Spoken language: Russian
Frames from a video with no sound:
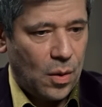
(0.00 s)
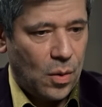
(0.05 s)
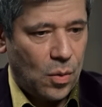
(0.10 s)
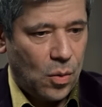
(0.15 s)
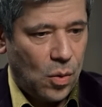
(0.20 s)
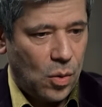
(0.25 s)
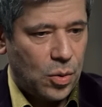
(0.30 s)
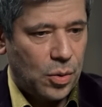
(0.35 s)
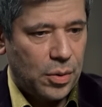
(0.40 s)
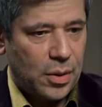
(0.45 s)

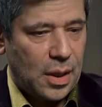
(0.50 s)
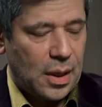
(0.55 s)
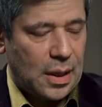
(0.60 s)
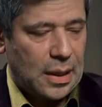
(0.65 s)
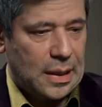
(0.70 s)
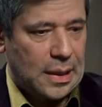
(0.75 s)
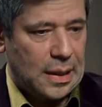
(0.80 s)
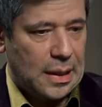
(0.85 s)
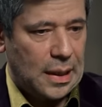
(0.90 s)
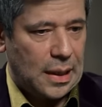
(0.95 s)
округи,
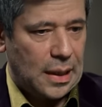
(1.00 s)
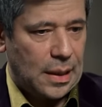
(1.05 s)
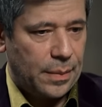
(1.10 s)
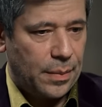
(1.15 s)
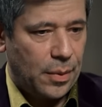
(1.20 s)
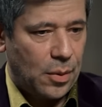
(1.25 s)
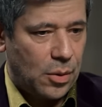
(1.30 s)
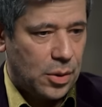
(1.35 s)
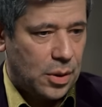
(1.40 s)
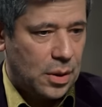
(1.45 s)
где
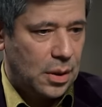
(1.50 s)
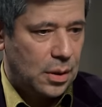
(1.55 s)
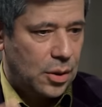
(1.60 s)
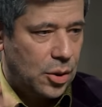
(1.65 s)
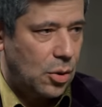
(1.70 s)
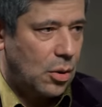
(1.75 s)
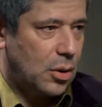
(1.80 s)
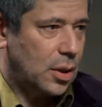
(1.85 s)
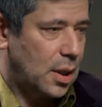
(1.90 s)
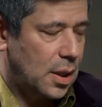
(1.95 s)
просто
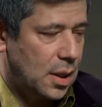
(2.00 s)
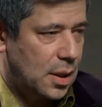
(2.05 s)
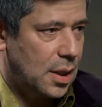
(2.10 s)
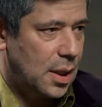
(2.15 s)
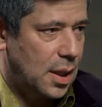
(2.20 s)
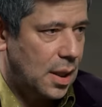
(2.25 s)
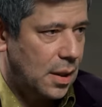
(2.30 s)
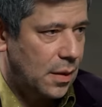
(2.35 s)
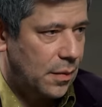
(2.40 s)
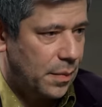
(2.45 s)
черное
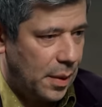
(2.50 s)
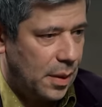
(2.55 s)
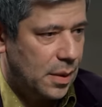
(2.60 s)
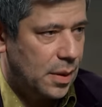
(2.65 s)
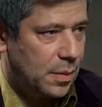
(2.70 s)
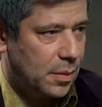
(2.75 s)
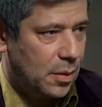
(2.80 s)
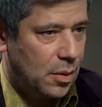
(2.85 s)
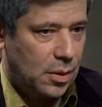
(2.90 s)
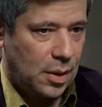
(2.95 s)
население, в
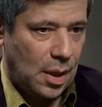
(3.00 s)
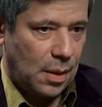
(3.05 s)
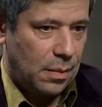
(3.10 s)
принципе. То есть